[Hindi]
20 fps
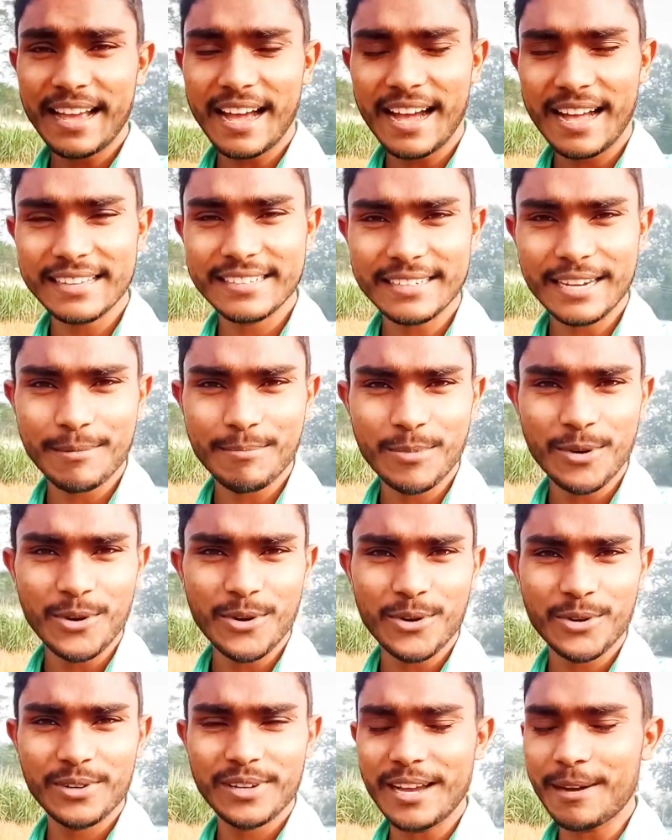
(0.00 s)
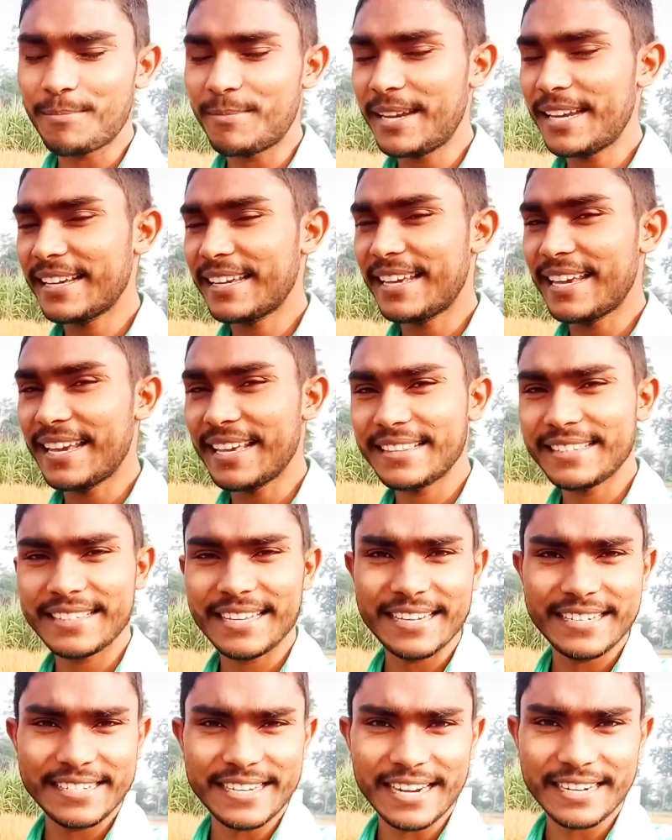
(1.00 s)
आज का ब्लॉग अपने खेत से
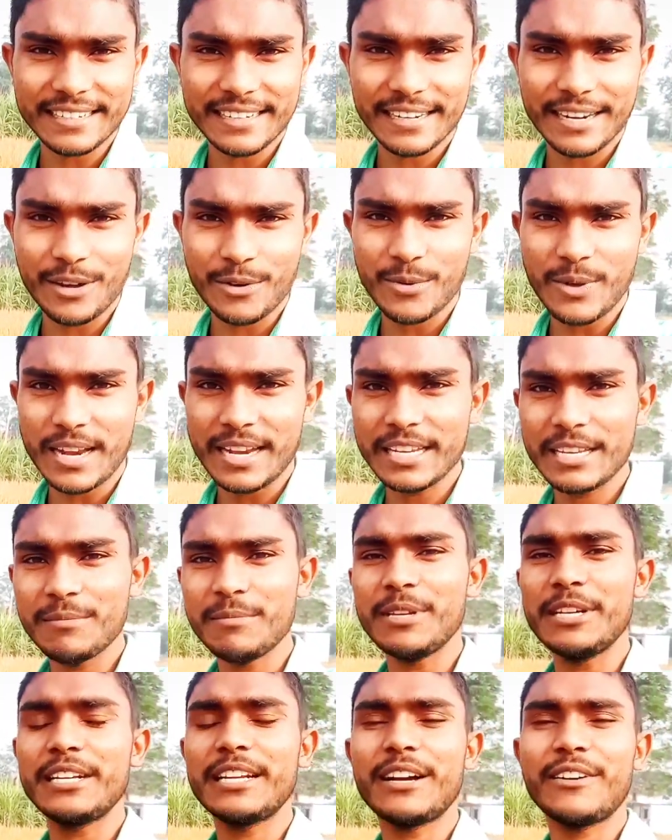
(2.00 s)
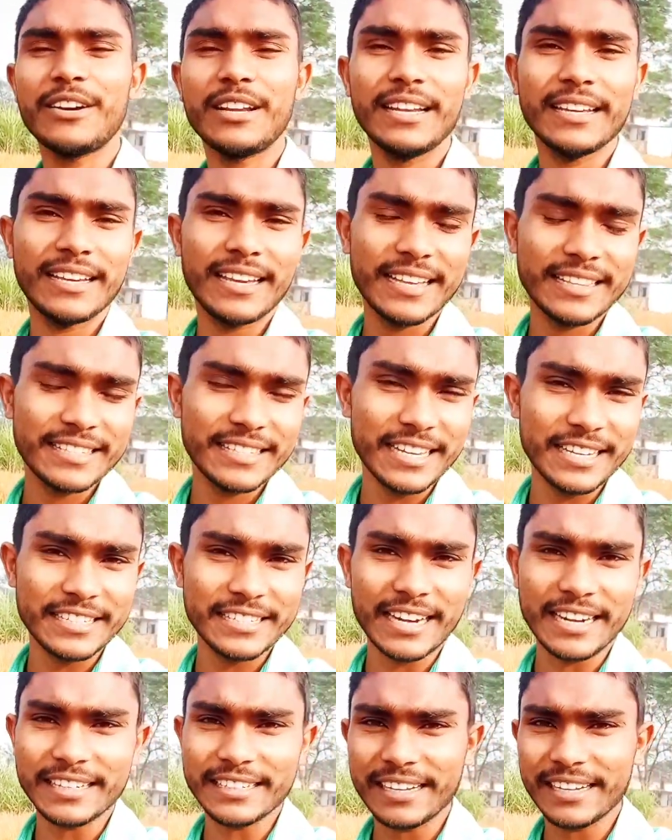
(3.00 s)
स्टार्ट कर रहा हूँ यानी कि भीटा वाले खेत से
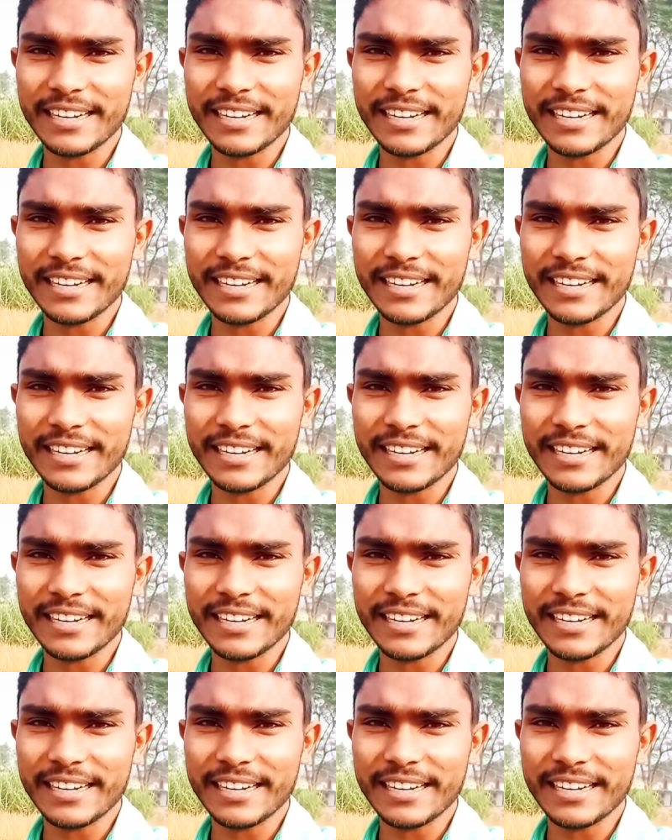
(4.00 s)
स्टार्ट कर